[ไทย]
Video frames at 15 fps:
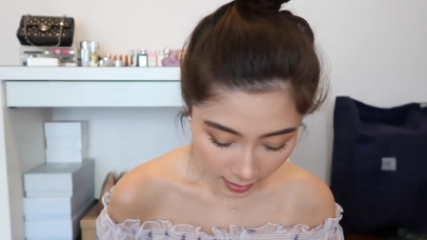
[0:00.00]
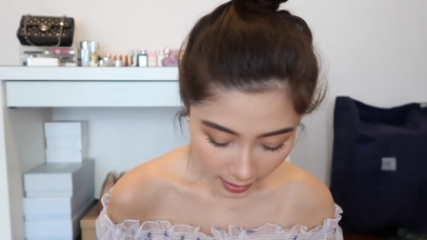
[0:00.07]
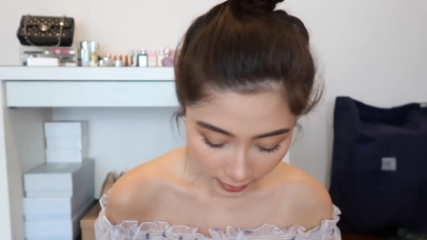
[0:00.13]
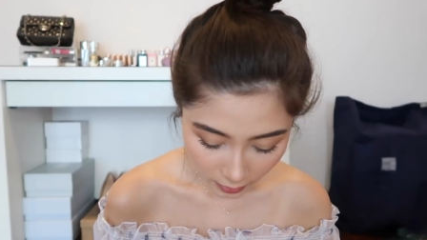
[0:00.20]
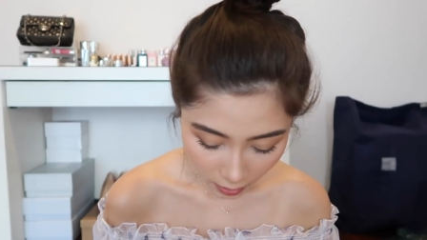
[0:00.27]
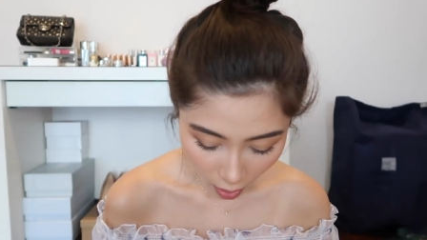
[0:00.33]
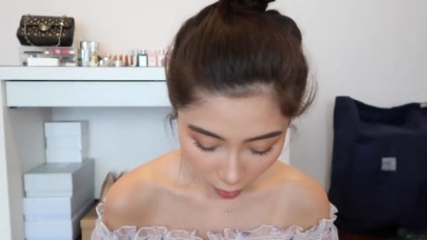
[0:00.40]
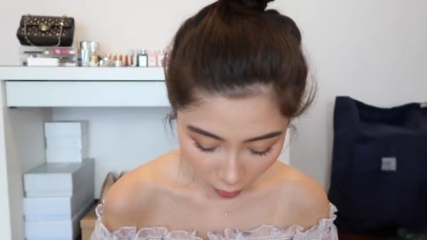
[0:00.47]
และ
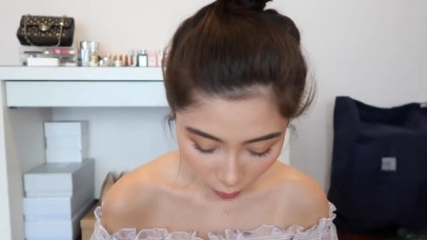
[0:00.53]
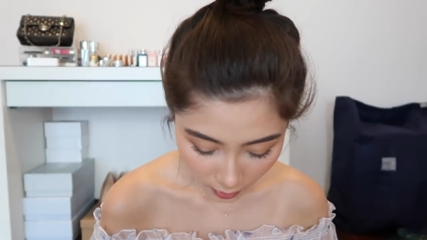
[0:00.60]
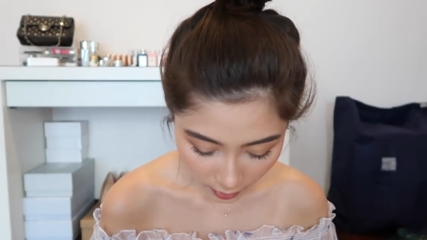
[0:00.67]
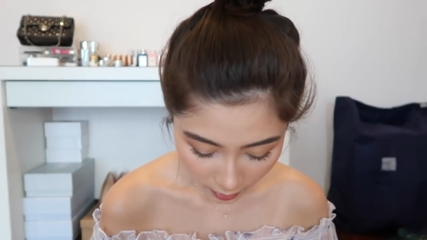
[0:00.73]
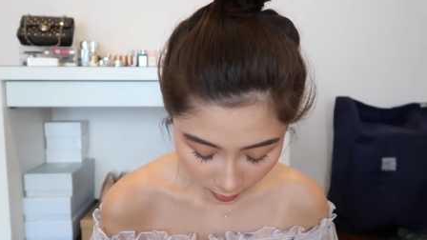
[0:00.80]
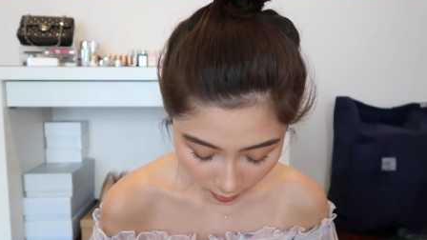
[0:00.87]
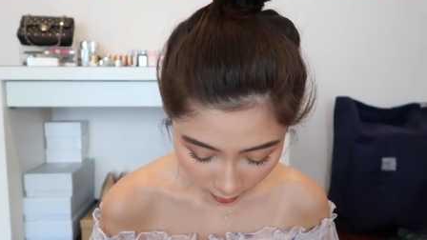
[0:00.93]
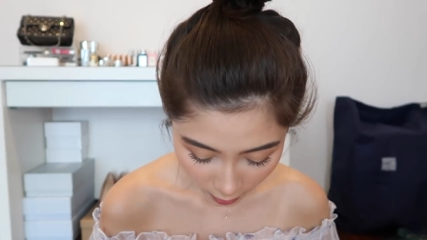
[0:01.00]
ต่
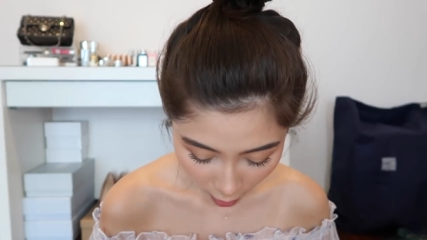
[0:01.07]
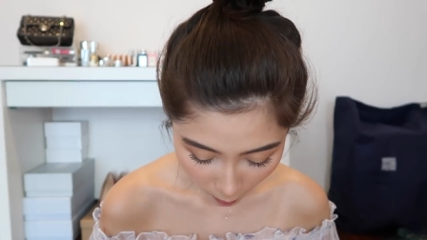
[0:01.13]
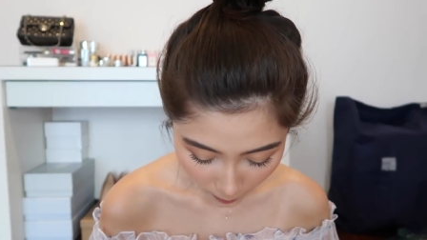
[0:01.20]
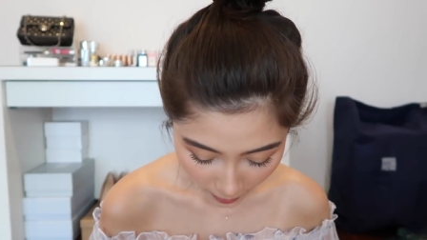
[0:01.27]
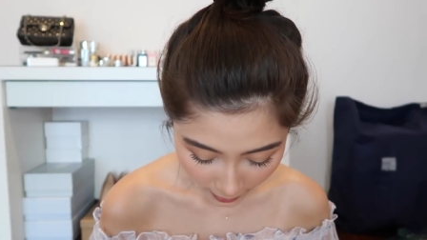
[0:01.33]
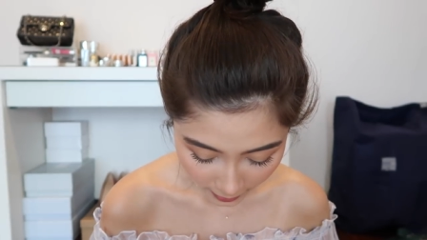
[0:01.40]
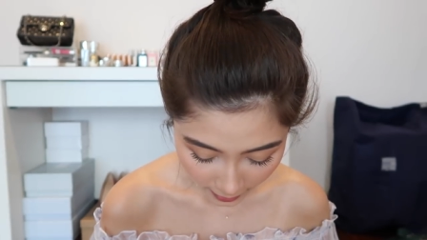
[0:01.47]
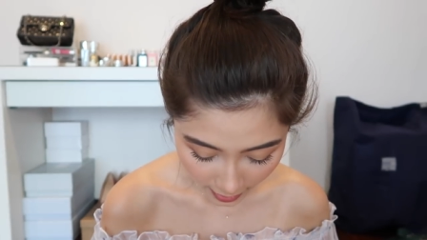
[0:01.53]
อ
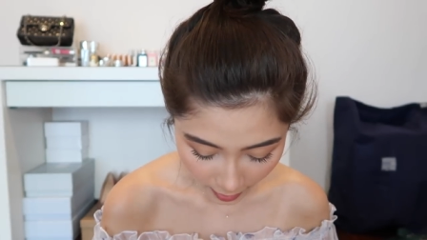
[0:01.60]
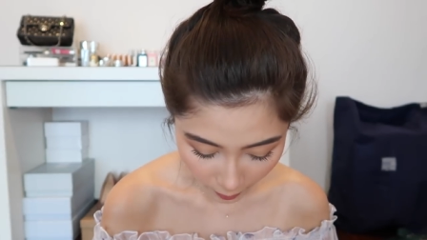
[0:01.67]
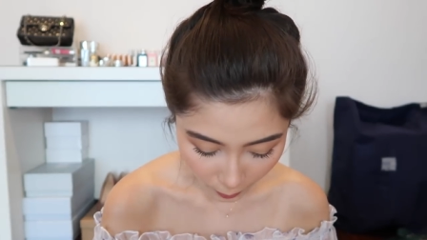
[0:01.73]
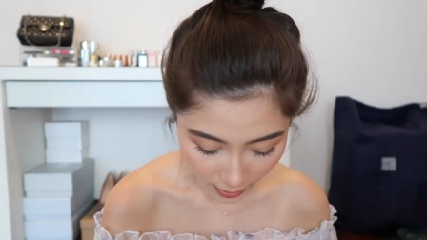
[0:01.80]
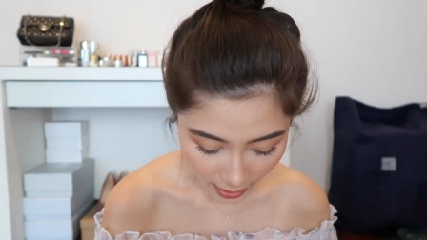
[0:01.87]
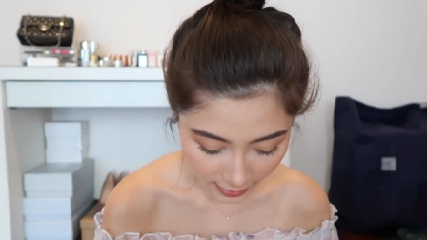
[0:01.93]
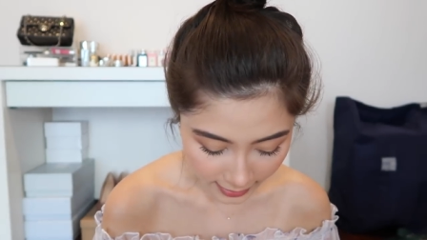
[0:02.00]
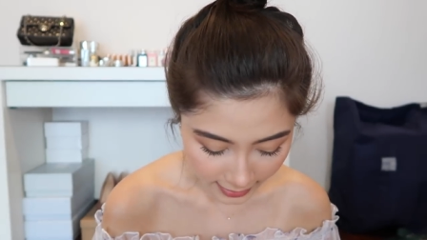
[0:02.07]
ไปนะคะ
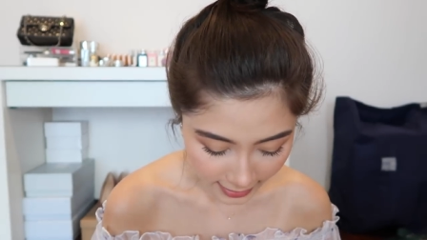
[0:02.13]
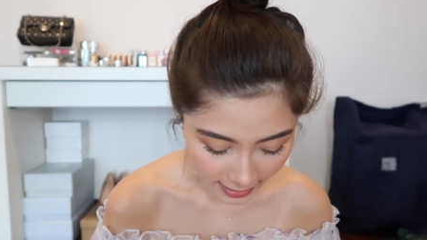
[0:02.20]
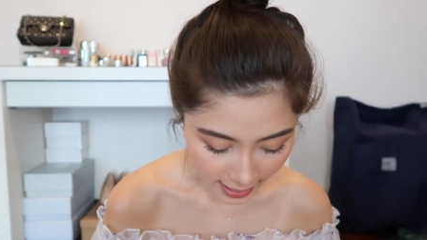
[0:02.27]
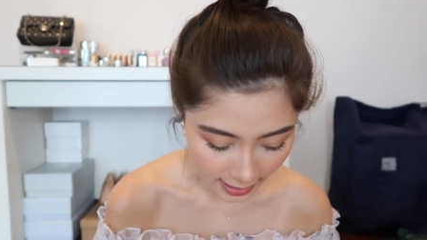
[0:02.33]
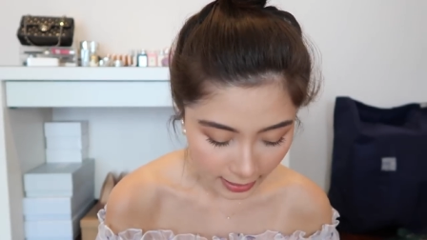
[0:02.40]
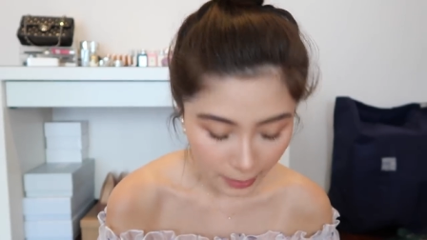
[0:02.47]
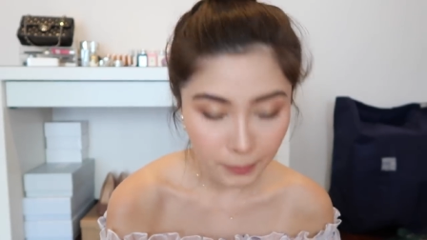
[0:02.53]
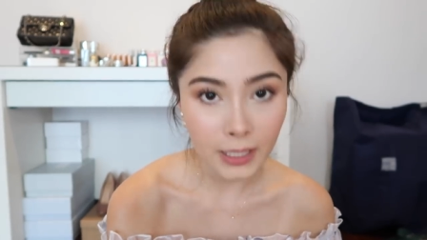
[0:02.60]
เวลานิกกี้
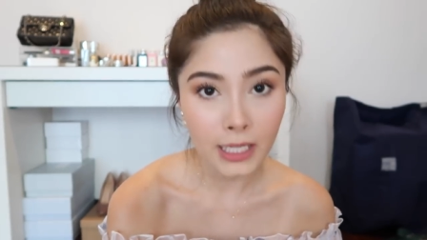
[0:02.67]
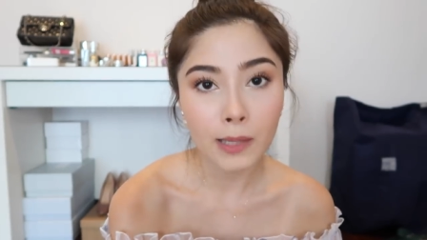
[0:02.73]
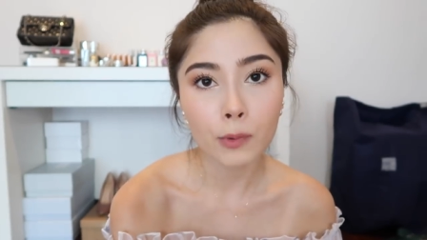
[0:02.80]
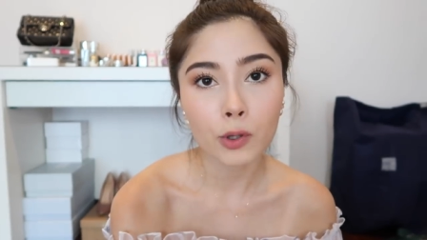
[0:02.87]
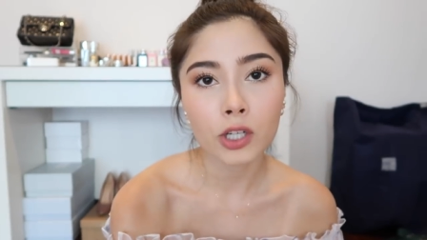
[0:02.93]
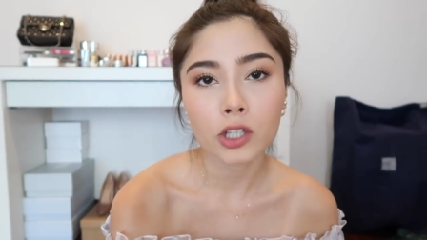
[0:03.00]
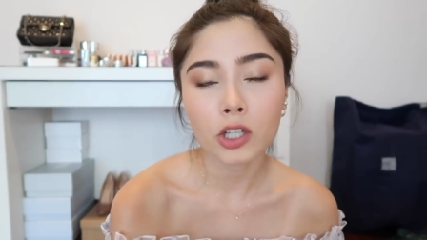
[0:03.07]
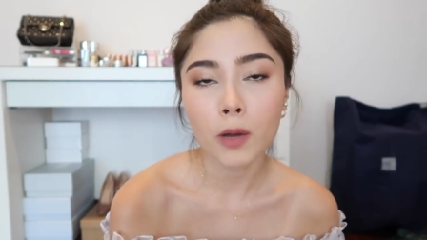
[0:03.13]
ทาลิปนิกกี้
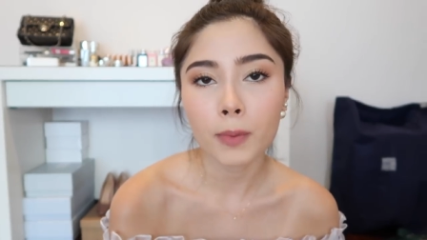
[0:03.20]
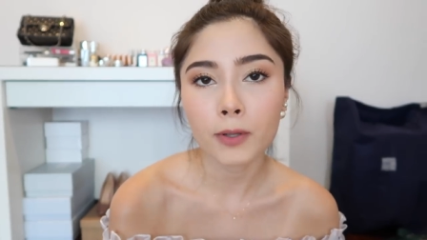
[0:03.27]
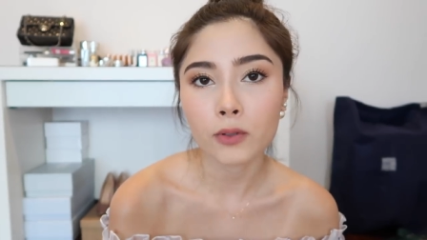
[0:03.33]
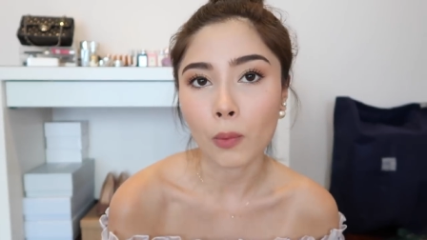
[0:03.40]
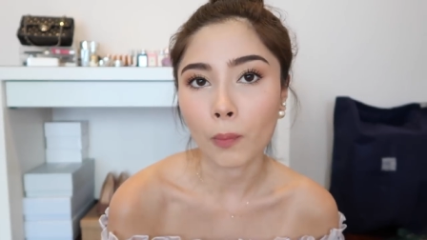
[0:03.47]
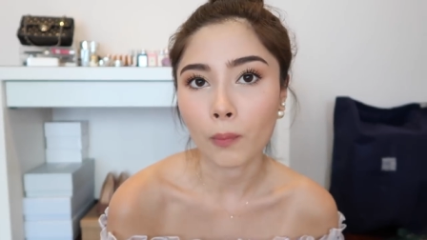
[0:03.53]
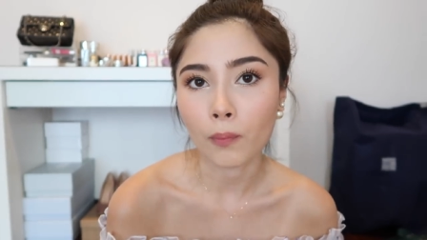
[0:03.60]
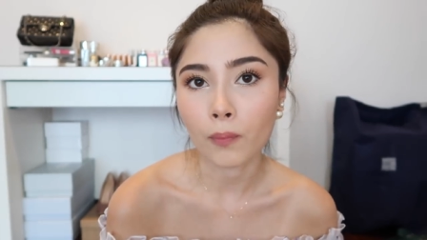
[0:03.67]
คนที่ชอบผ
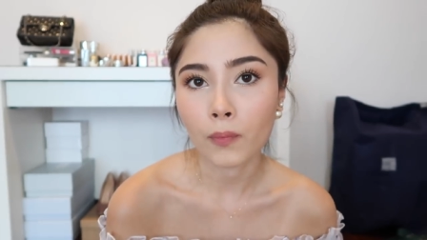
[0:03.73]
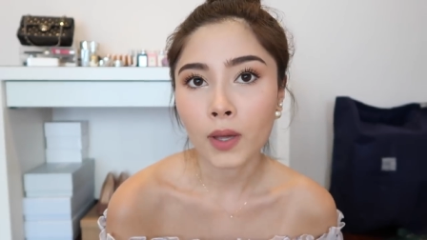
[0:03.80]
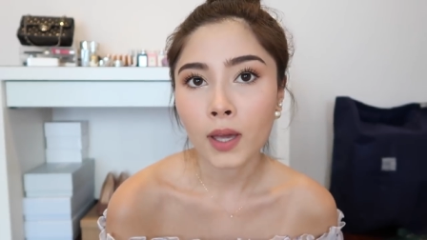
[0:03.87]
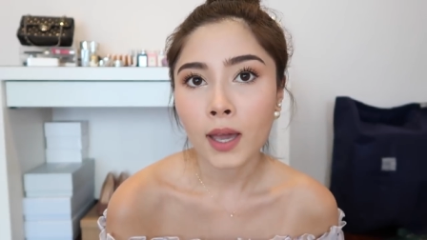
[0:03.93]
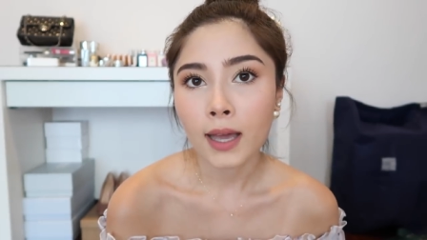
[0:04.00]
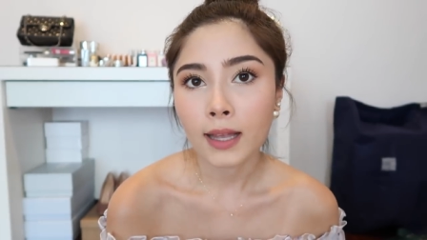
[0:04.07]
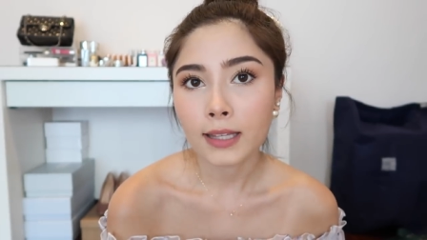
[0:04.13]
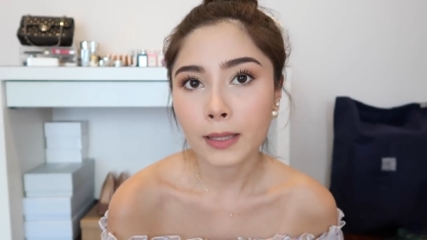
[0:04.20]
สม
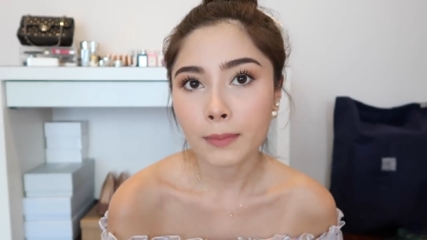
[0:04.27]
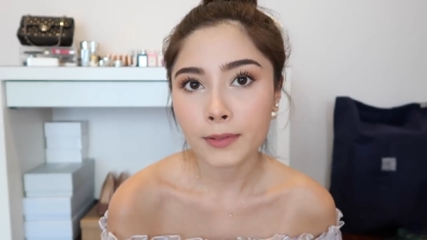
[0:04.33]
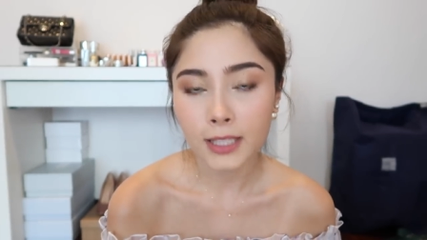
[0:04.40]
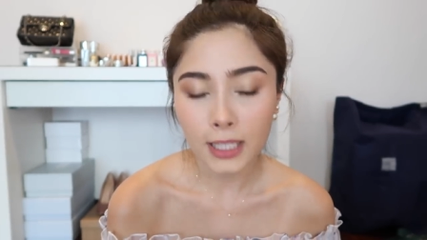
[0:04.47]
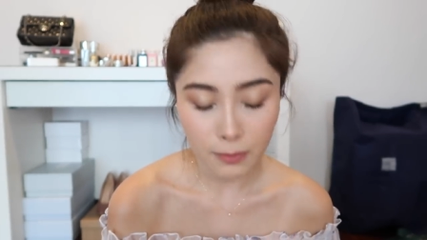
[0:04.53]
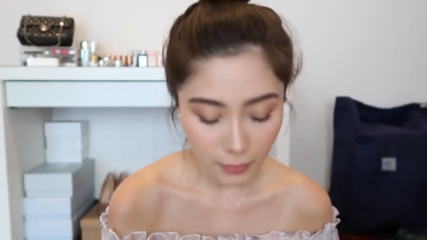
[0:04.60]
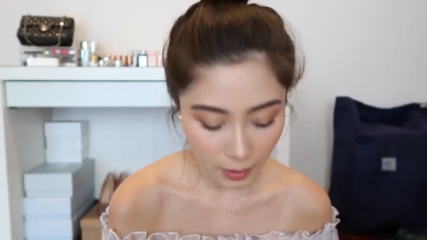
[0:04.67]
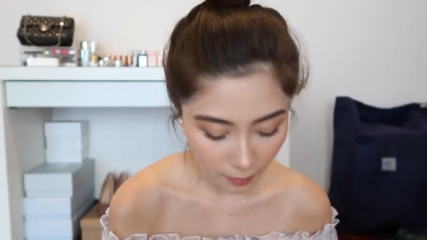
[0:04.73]
ลิปส
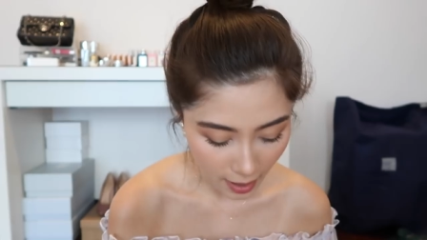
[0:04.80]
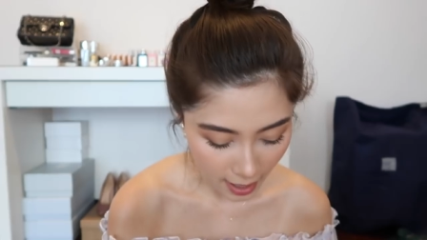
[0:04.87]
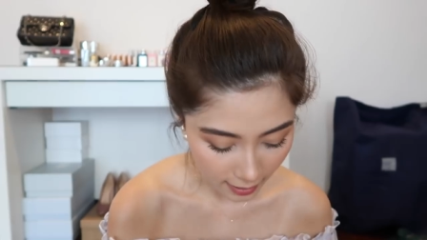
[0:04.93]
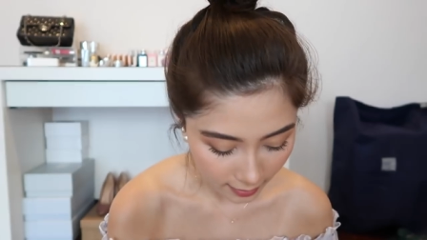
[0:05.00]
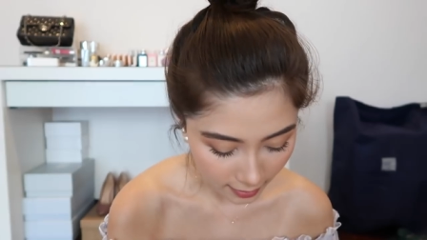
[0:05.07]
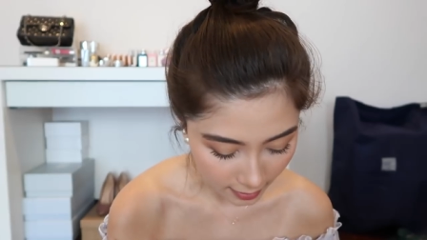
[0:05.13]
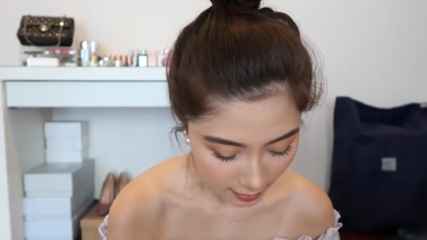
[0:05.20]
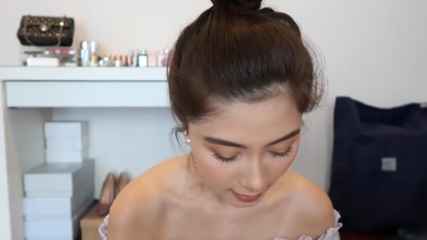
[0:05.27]
ติกมา
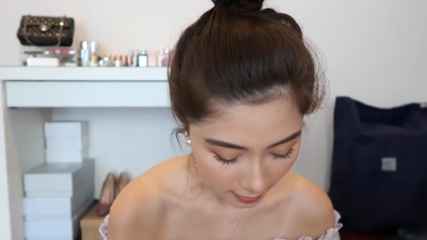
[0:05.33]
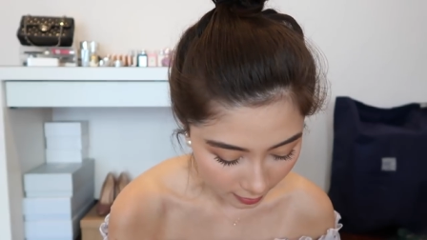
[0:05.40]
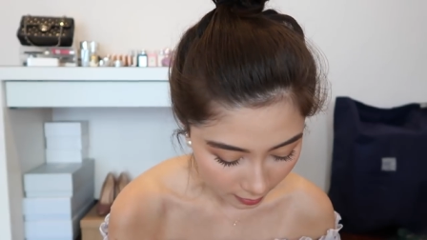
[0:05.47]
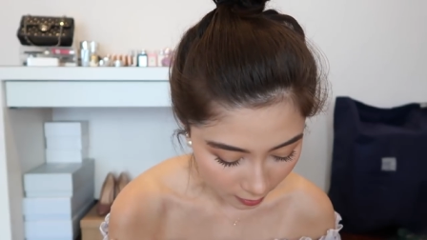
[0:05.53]
กๆนะคะ